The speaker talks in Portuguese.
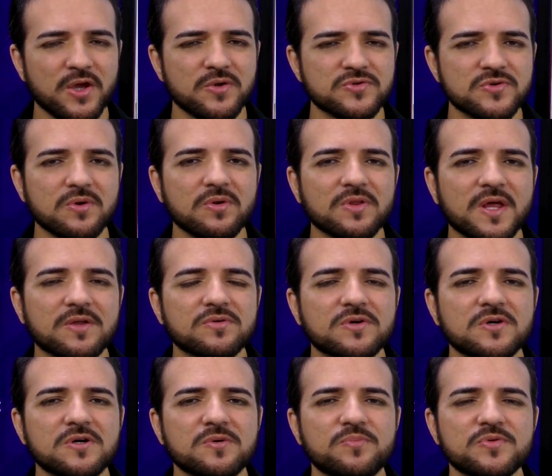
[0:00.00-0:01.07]
Eu sou Leonardo
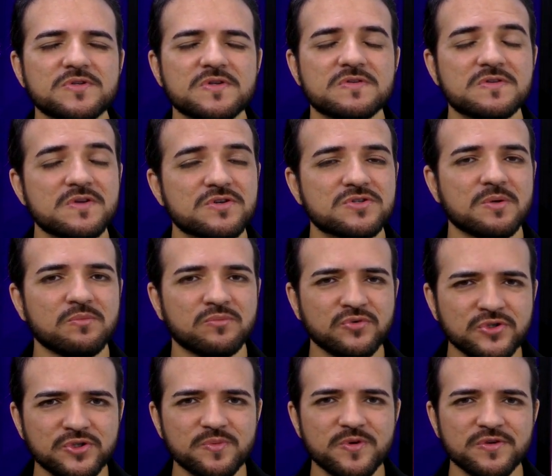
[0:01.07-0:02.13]
Campos e seja
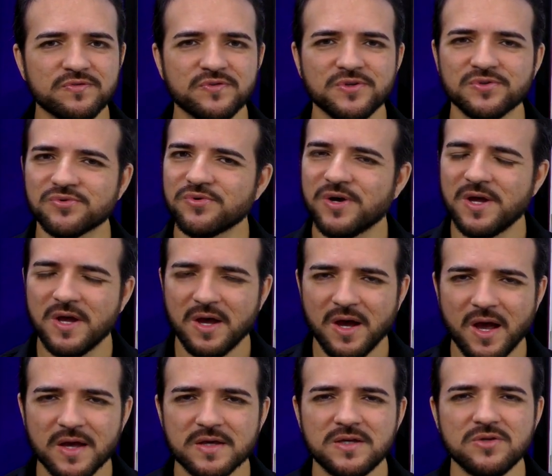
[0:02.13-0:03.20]
muito bem-vindo
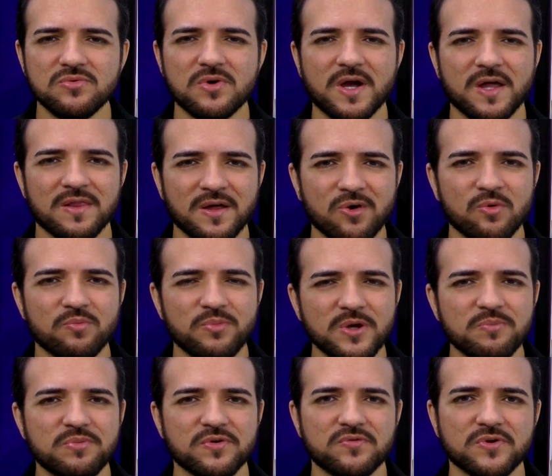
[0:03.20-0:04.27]
aqui no canal
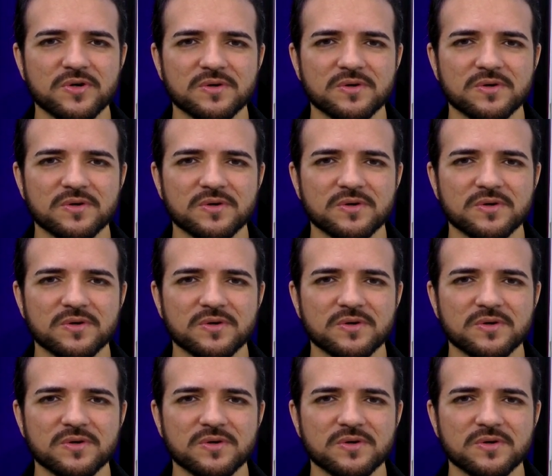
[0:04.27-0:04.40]
BPV.